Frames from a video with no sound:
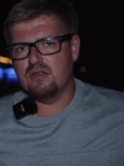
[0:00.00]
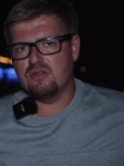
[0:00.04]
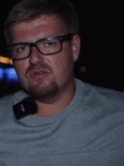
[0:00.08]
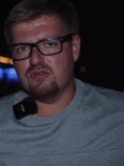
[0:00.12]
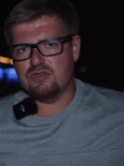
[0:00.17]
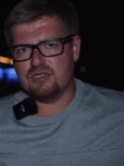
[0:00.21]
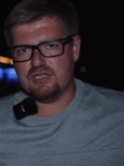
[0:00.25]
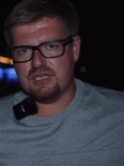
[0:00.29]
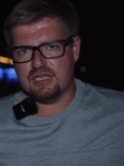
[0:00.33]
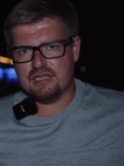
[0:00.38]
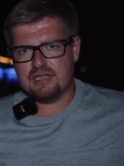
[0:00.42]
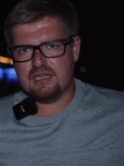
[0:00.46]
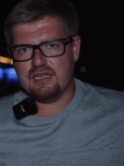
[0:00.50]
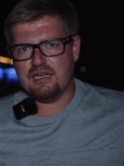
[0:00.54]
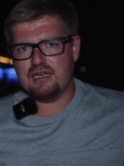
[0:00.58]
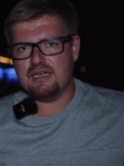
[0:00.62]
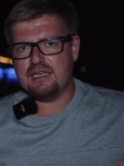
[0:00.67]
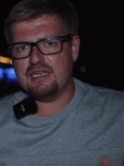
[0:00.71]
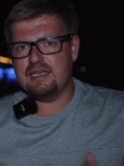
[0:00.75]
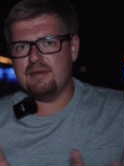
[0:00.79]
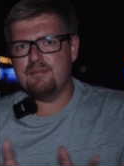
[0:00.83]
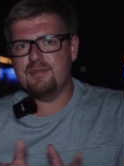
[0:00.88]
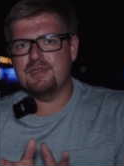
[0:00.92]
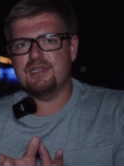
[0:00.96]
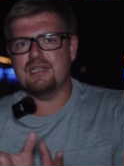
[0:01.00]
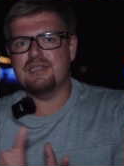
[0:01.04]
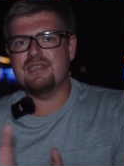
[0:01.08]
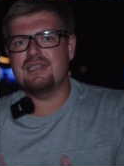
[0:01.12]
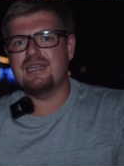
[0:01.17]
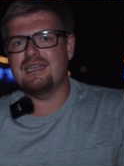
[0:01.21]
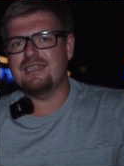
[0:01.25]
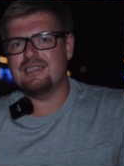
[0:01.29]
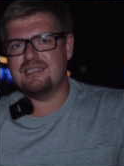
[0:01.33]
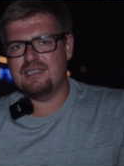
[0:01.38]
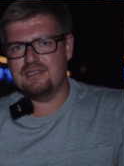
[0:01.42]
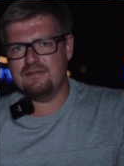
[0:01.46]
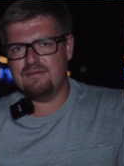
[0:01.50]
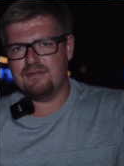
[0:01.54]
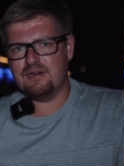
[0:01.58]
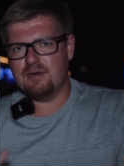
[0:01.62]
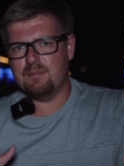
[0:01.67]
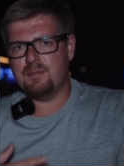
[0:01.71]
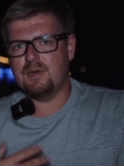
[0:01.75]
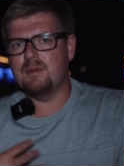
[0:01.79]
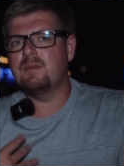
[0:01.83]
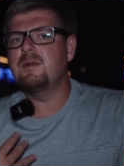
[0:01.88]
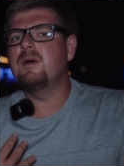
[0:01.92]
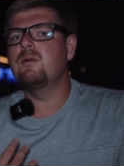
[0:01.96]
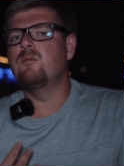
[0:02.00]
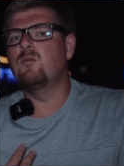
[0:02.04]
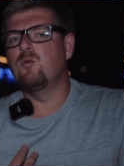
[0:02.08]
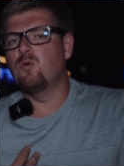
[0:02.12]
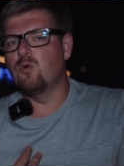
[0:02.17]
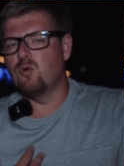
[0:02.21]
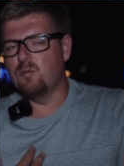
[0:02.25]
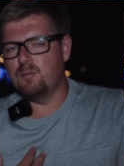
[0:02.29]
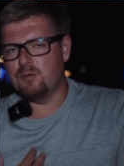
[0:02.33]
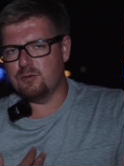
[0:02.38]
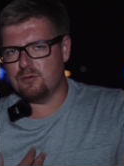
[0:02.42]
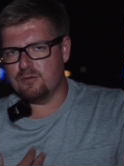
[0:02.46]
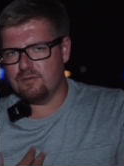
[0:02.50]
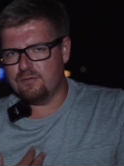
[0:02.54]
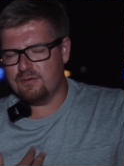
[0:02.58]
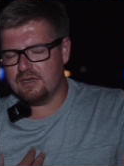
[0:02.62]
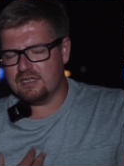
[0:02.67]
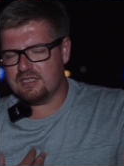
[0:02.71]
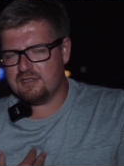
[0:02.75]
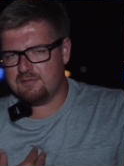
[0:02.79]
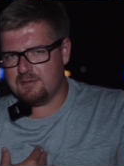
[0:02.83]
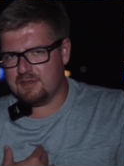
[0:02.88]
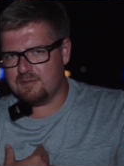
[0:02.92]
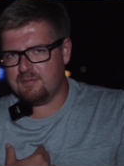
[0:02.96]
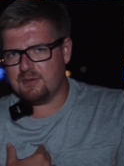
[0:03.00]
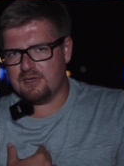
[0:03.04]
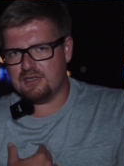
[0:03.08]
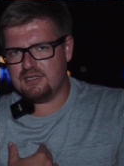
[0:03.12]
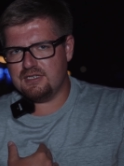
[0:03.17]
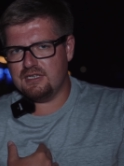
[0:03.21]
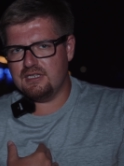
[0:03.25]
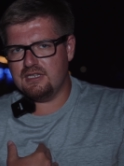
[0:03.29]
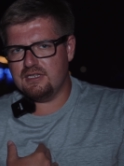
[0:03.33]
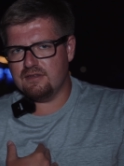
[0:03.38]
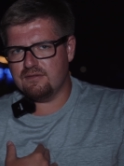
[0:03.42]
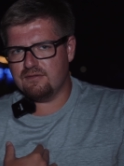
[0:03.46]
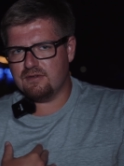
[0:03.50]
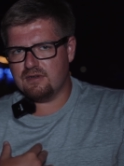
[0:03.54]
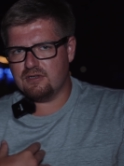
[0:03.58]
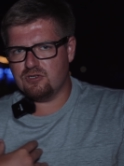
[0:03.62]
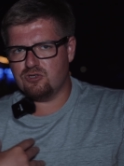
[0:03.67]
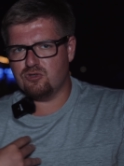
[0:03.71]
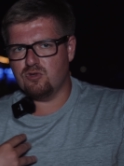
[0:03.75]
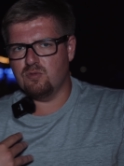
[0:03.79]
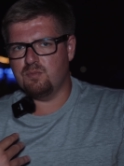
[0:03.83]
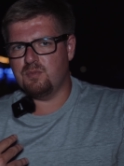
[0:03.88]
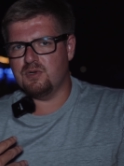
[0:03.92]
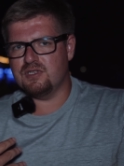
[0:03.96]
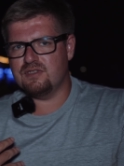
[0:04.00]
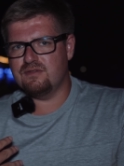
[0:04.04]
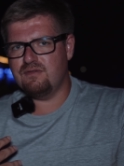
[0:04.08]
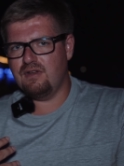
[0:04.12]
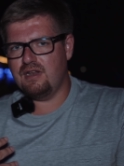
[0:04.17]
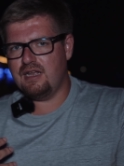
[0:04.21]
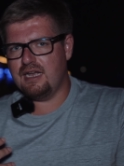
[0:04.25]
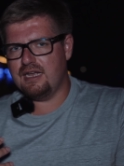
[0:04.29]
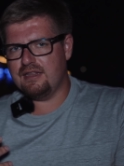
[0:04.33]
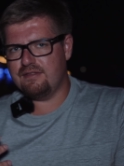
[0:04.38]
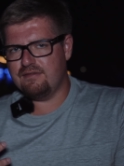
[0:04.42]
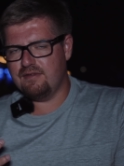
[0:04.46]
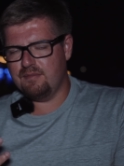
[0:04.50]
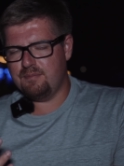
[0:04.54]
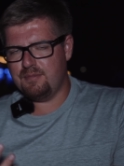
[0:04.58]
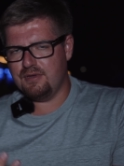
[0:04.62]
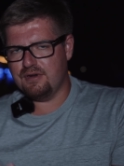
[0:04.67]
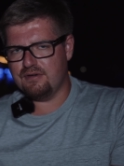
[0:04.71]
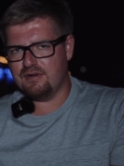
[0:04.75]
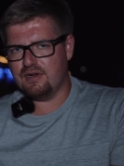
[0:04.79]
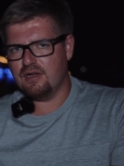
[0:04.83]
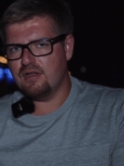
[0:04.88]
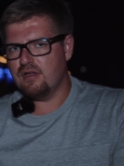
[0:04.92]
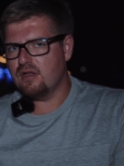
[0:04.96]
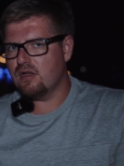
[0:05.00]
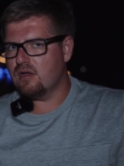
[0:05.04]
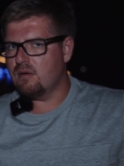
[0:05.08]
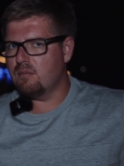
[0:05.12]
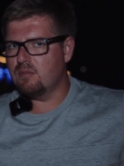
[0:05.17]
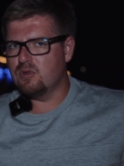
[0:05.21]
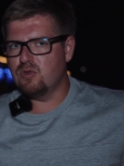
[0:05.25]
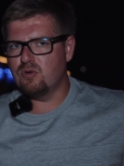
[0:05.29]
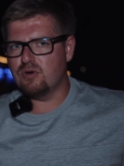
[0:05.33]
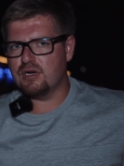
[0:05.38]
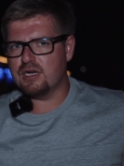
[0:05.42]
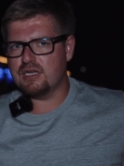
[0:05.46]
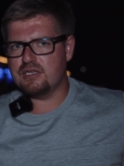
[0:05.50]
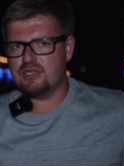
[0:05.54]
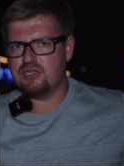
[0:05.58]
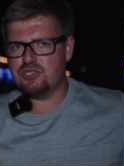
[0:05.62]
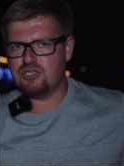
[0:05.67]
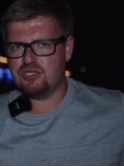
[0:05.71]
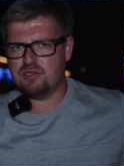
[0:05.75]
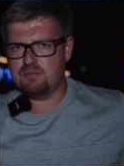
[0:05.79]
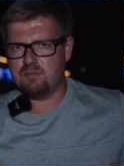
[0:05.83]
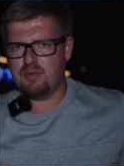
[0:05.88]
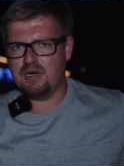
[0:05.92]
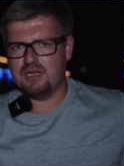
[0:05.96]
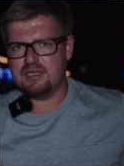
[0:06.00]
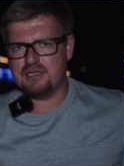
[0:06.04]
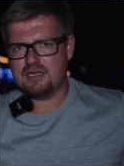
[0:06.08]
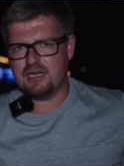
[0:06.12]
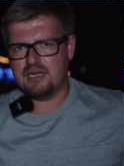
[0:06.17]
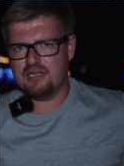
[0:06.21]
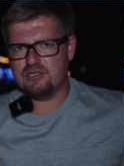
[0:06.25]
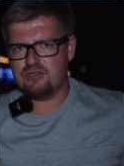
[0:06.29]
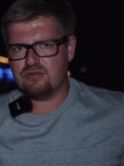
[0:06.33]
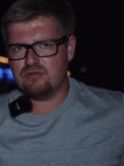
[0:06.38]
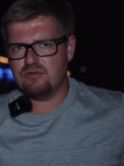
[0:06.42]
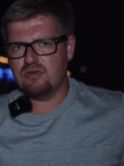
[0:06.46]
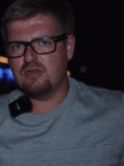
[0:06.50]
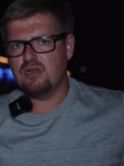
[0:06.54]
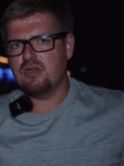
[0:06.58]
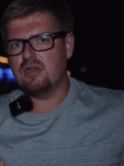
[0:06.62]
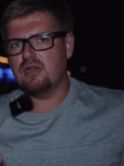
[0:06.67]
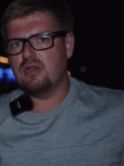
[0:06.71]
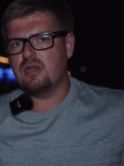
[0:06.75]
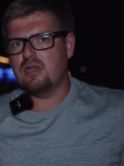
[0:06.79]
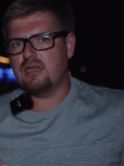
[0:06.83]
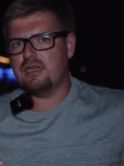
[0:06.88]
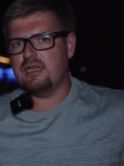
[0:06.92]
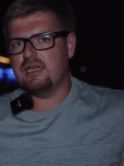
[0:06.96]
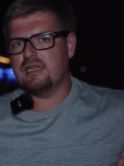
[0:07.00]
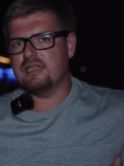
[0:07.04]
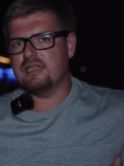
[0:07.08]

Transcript: То есть это именно та цифра, по моему опыту, 25%, что позволяет, во-первых, много не щипать кассу, и